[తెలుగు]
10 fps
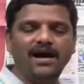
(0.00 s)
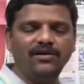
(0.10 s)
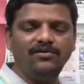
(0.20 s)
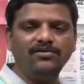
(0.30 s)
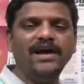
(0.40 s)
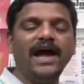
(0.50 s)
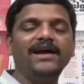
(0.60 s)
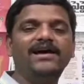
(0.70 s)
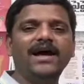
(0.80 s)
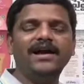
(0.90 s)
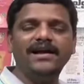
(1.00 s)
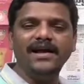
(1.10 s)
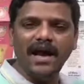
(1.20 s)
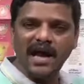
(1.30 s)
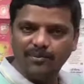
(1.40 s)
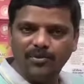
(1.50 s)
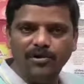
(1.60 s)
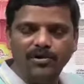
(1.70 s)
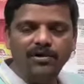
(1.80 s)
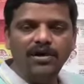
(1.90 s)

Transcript: అని ఉంటుంది ఐకాన్ ఇండియా యాప్లో